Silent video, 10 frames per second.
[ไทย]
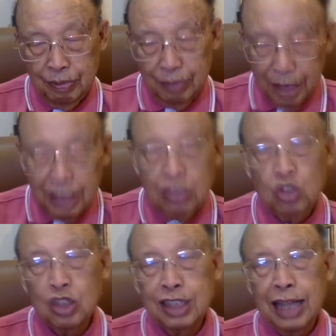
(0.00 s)
หนึ่ง
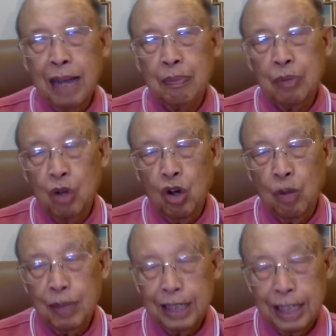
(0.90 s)
ส่วนสามของ
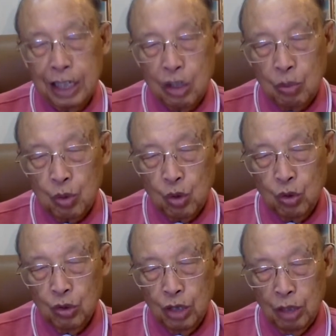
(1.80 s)
พันธกิจของพระองค์
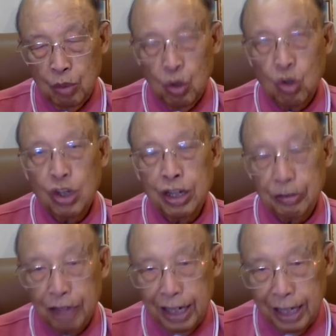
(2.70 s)
พระองค์ก็เหตุ
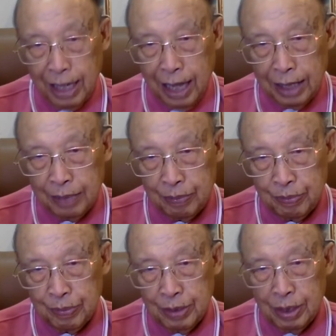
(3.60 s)
ฝ่ายห่างกาย
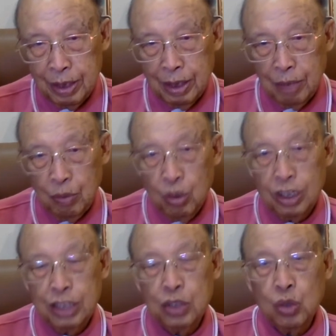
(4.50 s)
พระองค์
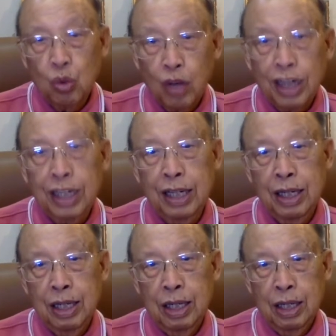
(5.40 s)
ได้ช่วย
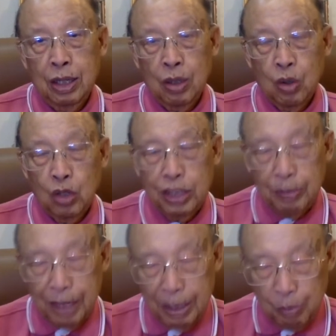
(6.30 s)
คนเจ็บ
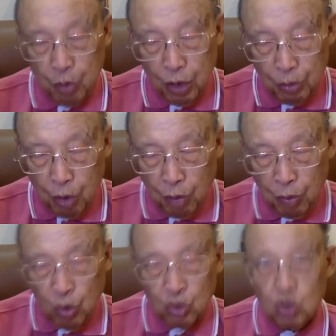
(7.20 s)
ไข้ได้ป่วยเพราะพ
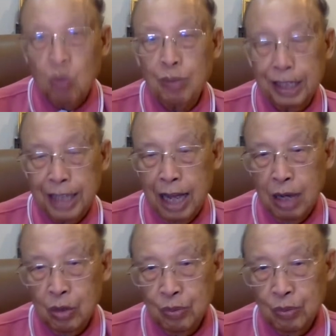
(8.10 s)
ระองค์ทรงเมตตาเขา